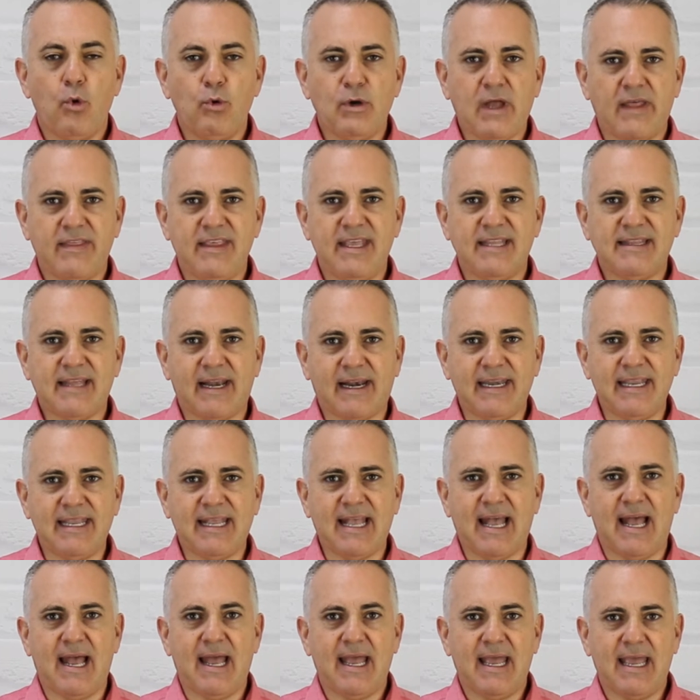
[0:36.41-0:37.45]
una dieta
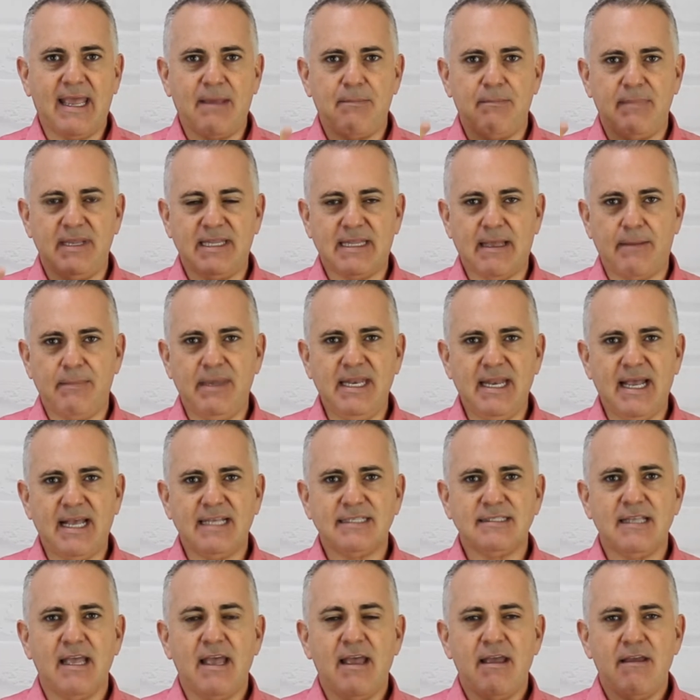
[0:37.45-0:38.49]
rica en
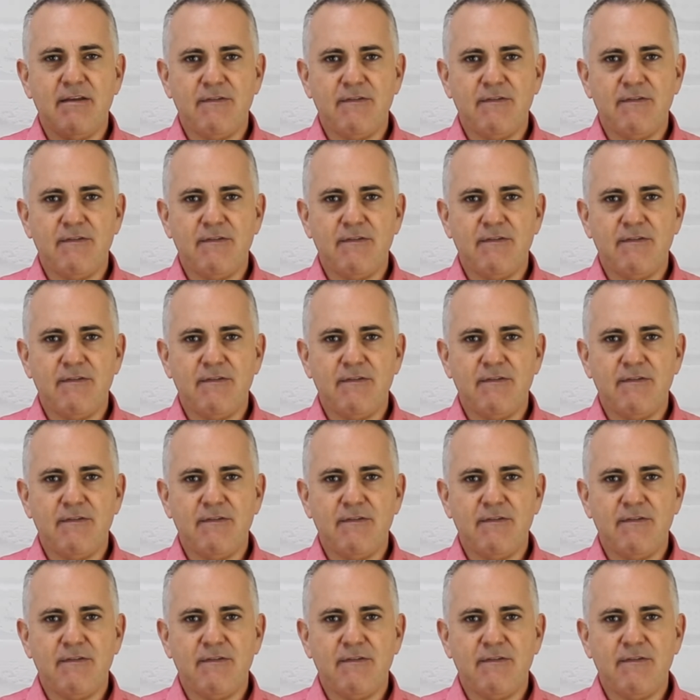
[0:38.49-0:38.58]
vitaminas,